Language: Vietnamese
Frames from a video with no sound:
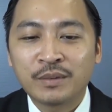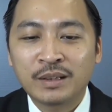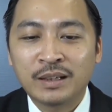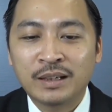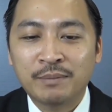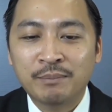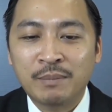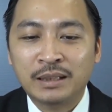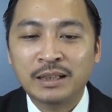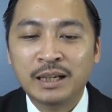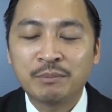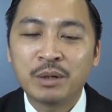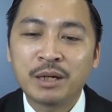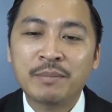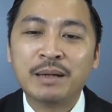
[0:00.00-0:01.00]
Đấy, mặt tiền
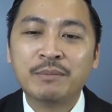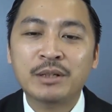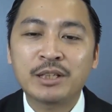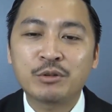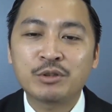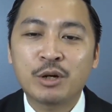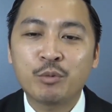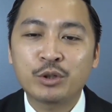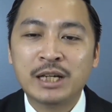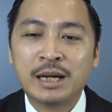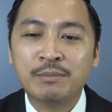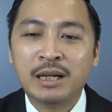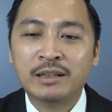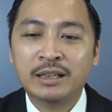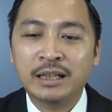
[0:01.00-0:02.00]
10 mét và chiều sâu 100
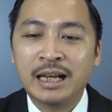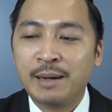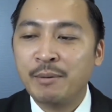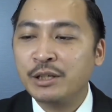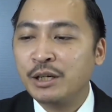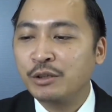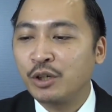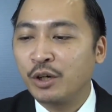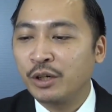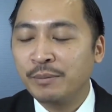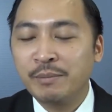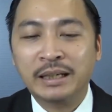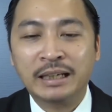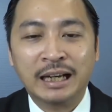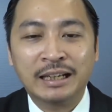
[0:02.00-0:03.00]
là tỷ lệ bao nhiêu rồi nước
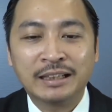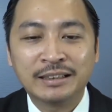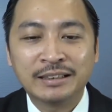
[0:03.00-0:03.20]
mình ạ à?